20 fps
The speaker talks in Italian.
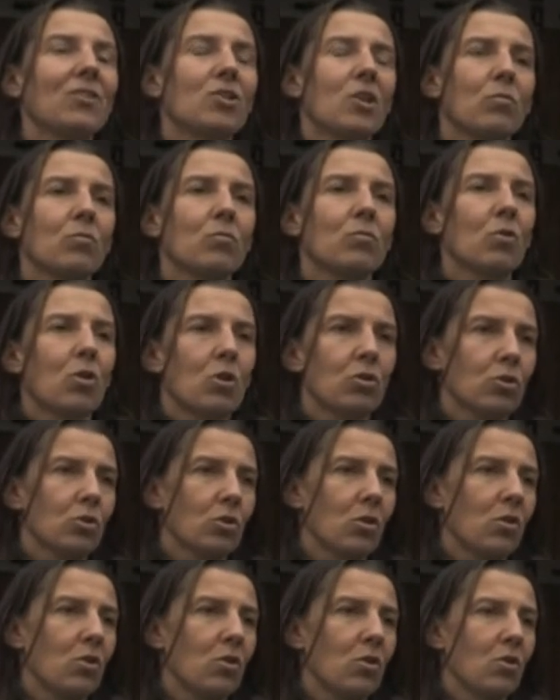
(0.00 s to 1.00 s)
c'è un
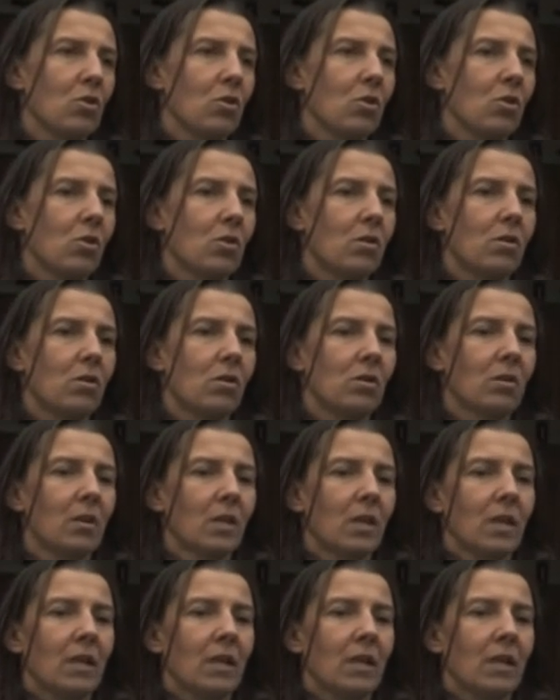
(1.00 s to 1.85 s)
grosso